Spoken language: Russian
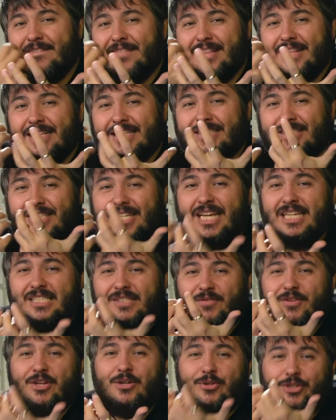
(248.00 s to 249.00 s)
здесь
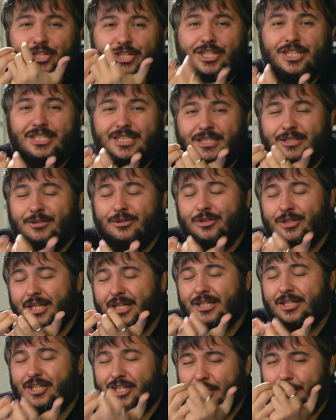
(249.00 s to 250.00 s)
верующие делают
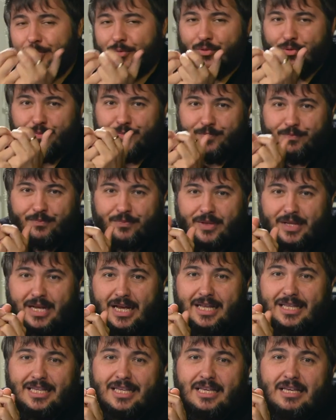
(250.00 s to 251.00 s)
ошибку.
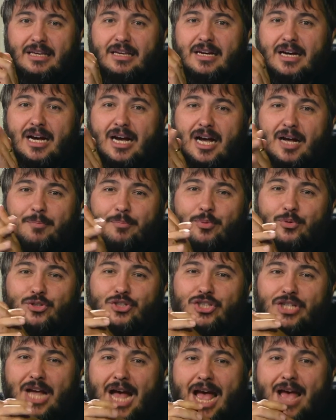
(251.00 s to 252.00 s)
Они
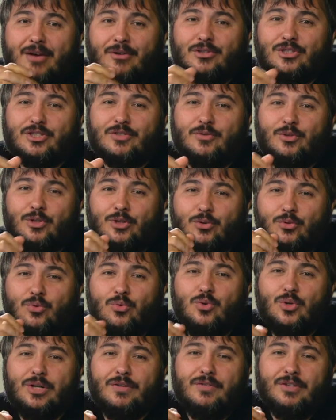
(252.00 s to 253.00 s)
опускают свой
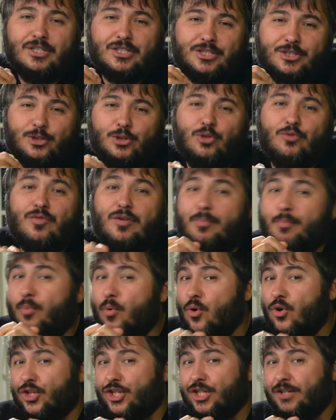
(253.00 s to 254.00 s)
уровень Слова
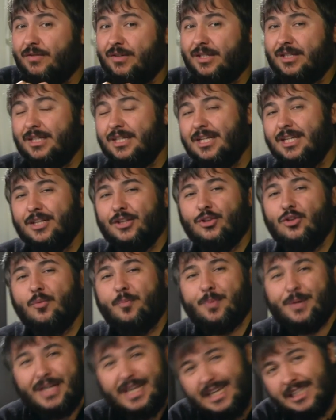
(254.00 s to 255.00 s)
Божьего, но
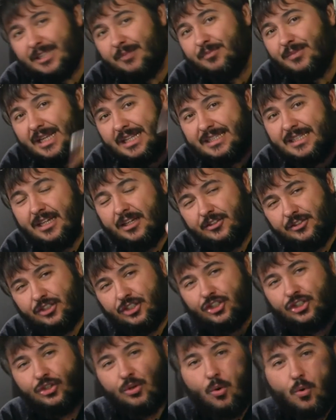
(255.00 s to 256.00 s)
при этом надеются,
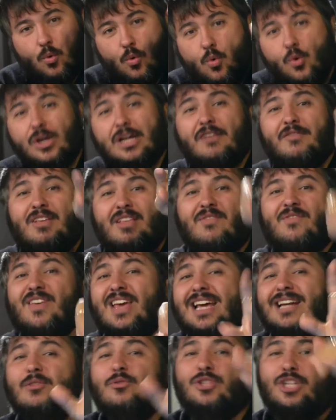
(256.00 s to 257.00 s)
что уровень
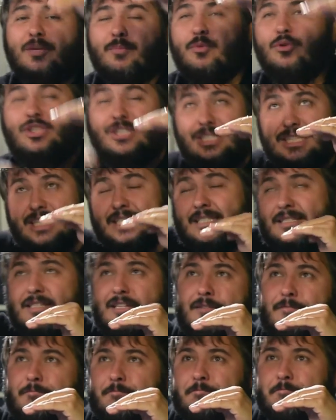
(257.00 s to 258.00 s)
веры у них будет
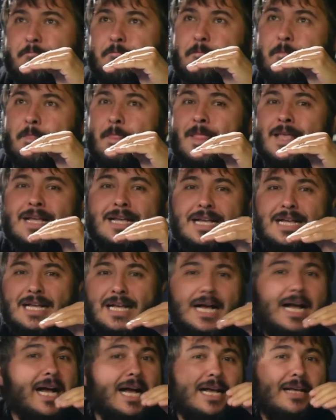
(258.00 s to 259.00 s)
расти.
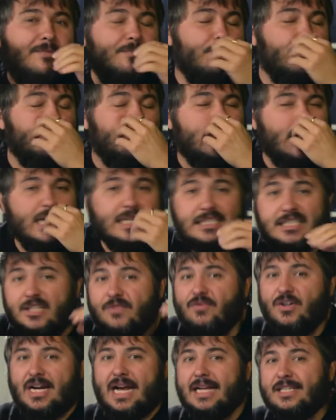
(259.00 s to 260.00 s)
А, если
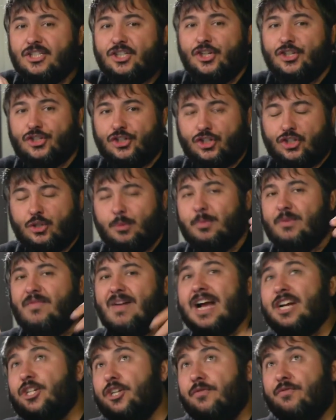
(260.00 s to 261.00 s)
вы хотите, чтобы
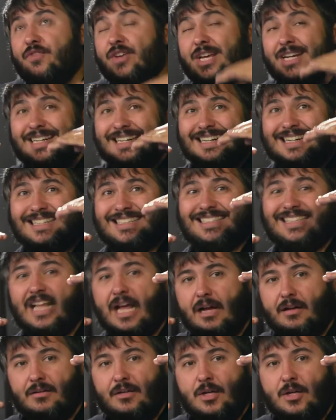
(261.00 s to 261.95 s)
ваша вера росла –